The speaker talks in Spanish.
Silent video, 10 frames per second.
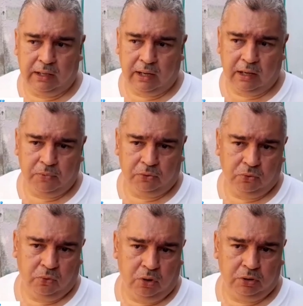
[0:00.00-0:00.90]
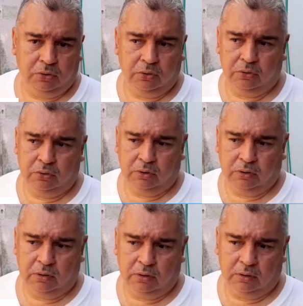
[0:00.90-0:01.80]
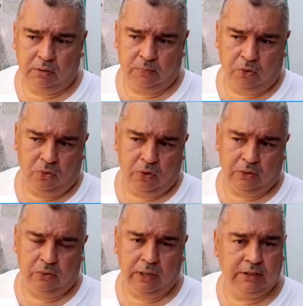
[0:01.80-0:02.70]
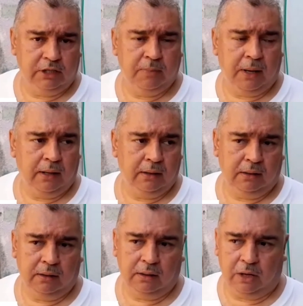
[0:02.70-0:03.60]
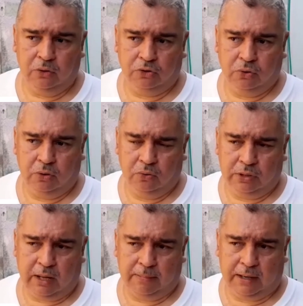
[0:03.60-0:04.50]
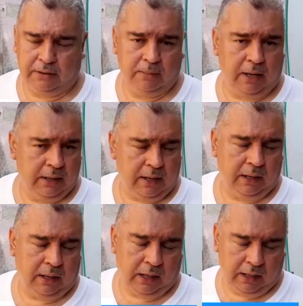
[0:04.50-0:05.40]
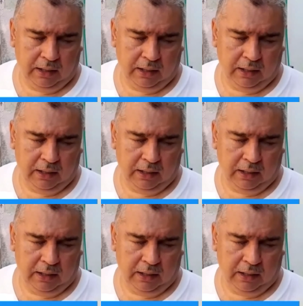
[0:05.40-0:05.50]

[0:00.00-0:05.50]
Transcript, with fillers: que pronto un corto y produjo alguna chispa y cayó sobre un escaparate de madera, creería